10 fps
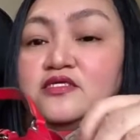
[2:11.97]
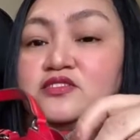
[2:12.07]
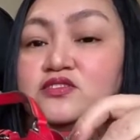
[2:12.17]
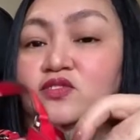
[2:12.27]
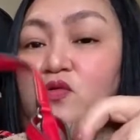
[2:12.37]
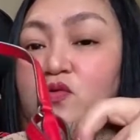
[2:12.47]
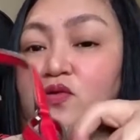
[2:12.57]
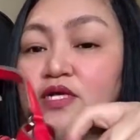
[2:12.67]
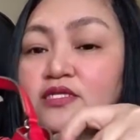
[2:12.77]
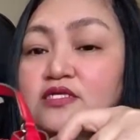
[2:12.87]

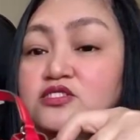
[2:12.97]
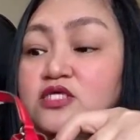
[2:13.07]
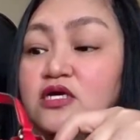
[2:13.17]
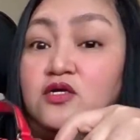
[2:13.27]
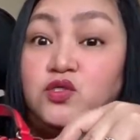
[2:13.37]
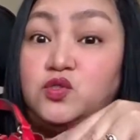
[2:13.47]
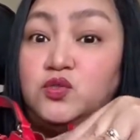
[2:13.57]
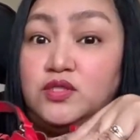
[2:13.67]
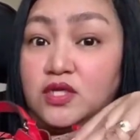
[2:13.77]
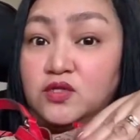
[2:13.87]
So, ganyan siya
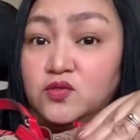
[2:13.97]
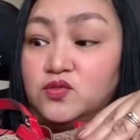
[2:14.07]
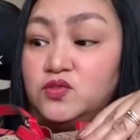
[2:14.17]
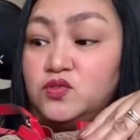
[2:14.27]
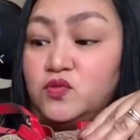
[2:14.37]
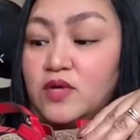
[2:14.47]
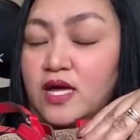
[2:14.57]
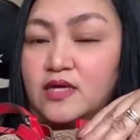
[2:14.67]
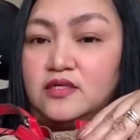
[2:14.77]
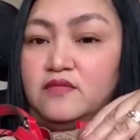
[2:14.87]
ka-cute ngayon, itong
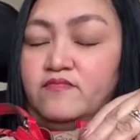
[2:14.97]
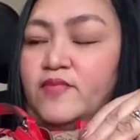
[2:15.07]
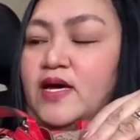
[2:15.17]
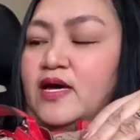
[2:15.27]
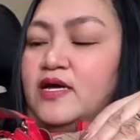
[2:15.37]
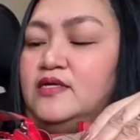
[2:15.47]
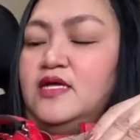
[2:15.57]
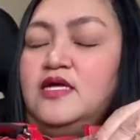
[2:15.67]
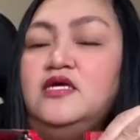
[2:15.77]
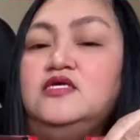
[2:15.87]
aking bag.
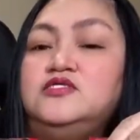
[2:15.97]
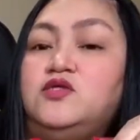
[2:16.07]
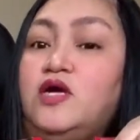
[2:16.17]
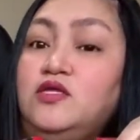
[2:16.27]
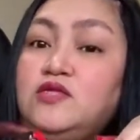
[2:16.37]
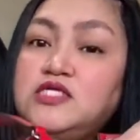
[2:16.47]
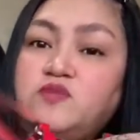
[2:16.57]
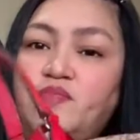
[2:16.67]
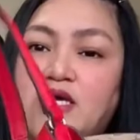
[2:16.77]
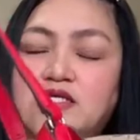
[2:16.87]
So, ngayon guys,
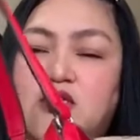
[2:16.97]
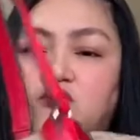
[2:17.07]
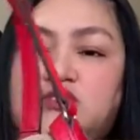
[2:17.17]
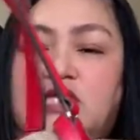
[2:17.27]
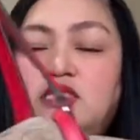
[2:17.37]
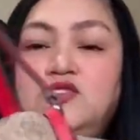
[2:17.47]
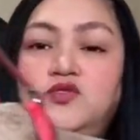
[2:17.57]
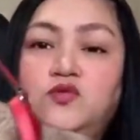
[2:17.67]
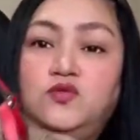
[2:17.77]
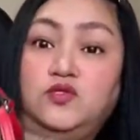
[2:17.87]
mapakita ko sa
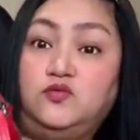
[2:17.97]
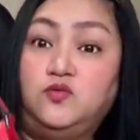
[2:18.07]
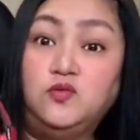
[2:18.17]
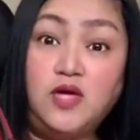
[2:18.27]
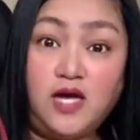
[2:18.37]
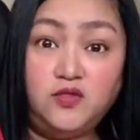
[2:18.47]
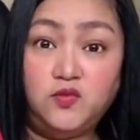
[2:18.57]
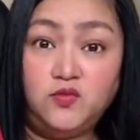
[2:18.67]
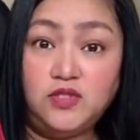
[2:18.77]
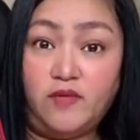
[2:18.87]
inyo kung
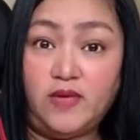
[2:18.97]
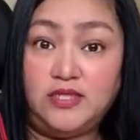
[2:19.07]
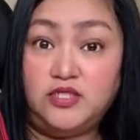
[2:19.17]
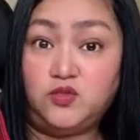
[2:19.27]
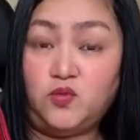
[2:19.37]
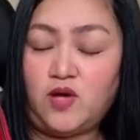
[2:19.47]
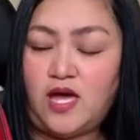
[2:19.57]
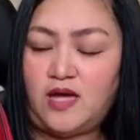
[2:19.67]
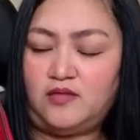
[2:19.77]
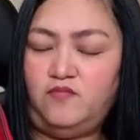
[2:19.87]
anong laman nitong
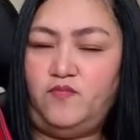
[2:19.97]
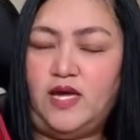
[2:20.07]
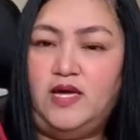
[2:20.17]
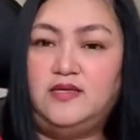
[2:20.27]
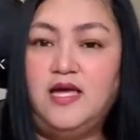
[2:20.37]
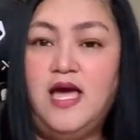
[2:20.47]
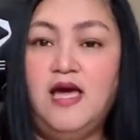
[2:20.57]
aking bag.